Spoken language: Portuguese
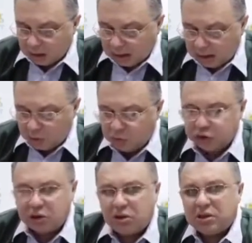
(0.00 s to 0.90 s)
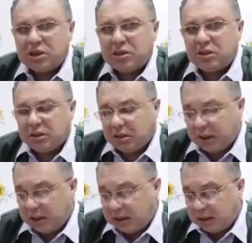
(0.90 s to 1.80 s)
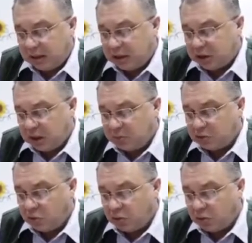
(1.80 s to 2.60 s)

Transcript: É, hoje nós é, é ainda estamos com